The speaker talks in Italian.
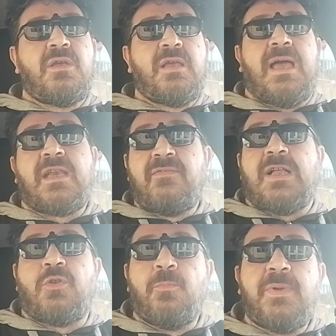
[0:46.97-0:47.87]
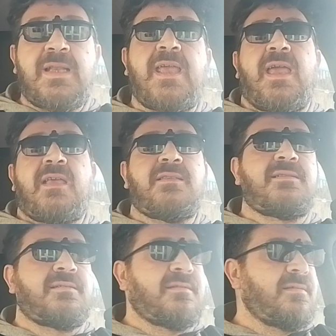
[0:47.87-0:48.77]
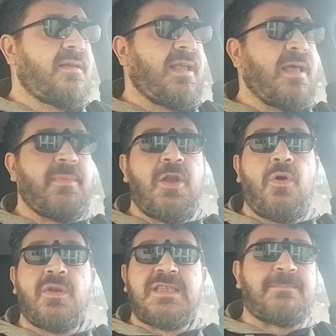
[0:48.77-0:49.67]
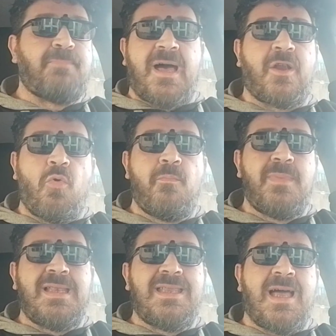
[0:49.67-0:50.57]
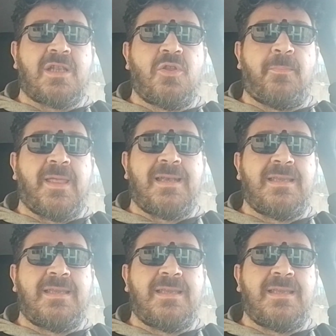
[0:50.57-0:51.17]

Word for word: È arrivato Bill Gates e la Meloni spara un miliardo, per,